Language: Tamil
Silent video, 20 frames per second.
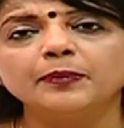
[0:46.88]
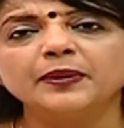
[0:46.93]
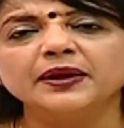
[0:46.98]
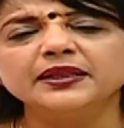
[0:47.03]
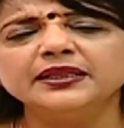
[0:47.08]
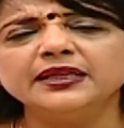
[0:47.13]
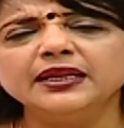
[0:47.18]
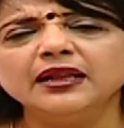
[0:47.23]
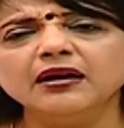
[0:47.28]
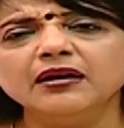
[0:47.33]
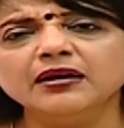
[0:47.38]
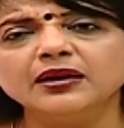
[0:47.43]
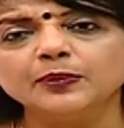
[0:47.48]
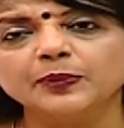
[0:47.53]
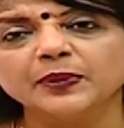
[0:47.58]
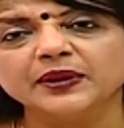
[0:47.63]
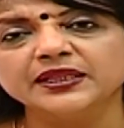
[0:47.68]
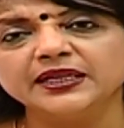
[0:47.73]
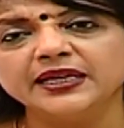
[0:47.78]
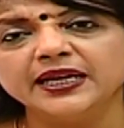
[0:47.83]
பதினாறு
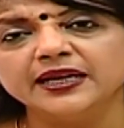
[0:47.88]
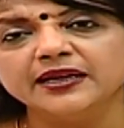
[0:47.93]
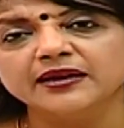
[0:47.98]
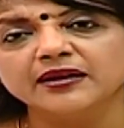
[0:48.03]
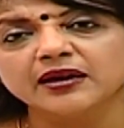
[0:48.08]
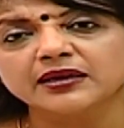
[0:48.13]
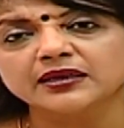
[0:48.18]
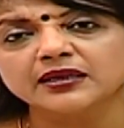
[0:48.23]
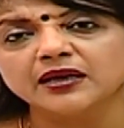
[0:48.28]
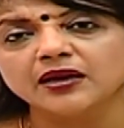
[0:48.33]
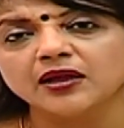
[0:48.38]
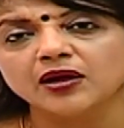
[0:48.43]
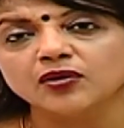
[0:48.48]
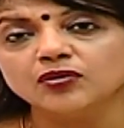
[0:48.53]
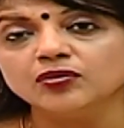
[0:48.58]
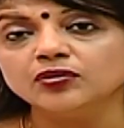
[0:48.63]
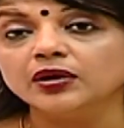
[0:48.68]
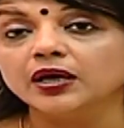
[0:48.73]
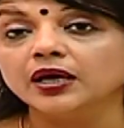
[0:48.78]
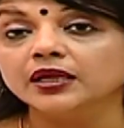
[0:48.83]
பதினேழு
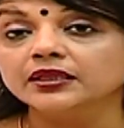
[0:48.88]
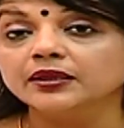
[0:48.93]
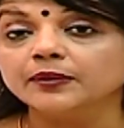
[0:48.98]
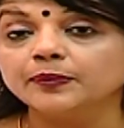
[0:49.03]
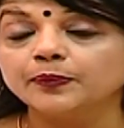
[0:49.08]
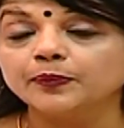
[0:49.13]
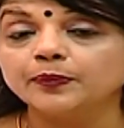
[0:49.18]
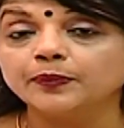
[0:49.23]
நாட்களாகும் அந்த